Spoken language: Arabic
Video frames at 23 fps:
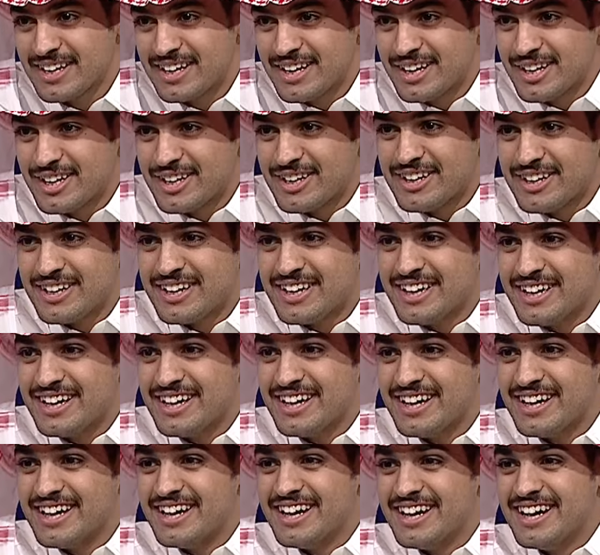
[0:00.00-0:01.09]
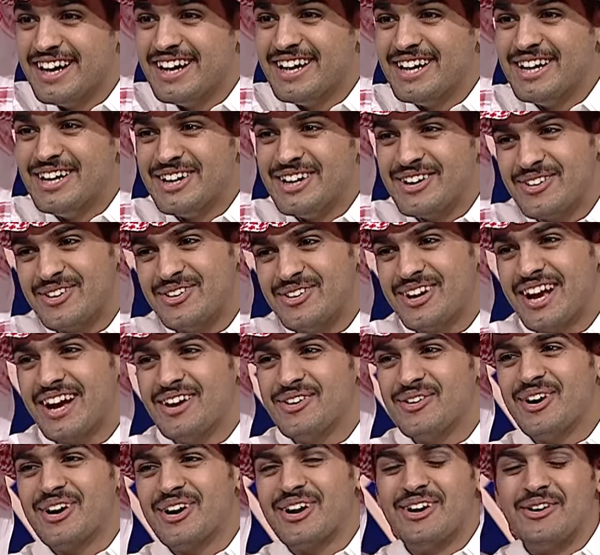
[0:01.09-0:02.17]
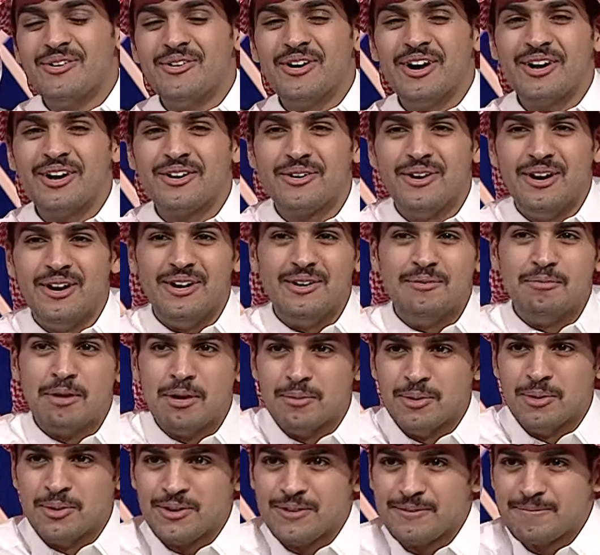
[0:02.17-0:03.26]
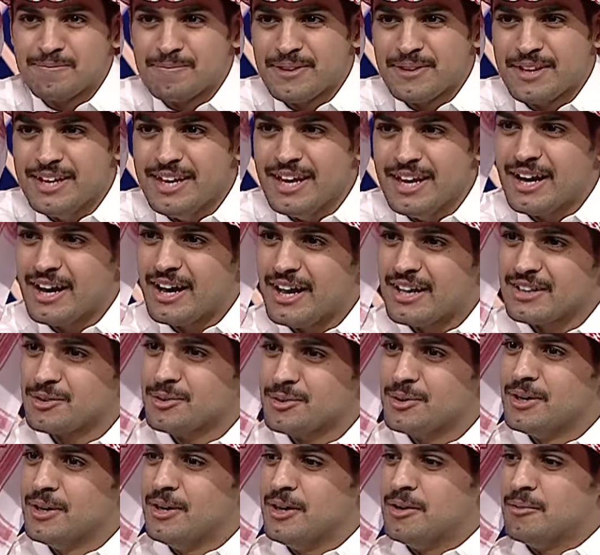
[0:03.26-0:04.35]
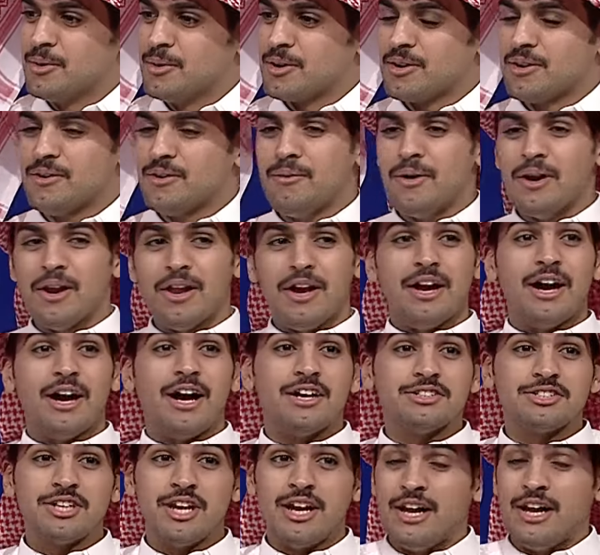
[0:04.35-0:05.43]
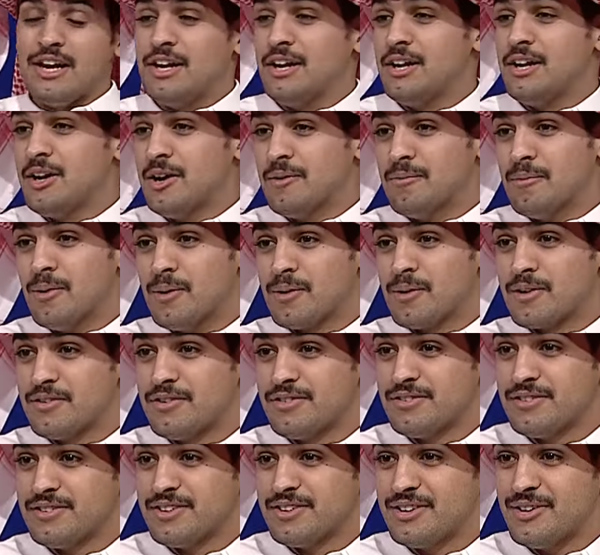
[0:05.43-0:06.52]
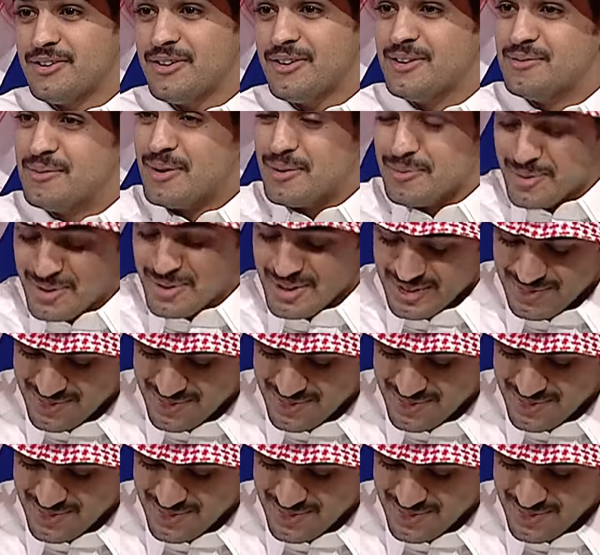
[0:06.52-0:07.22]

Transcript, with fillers: بيقول له القصة اللي صارت اي إيه. قال وأنا أروح للمأمون يا طويل العمر والله حصل علي اليوم موقف والمؤمن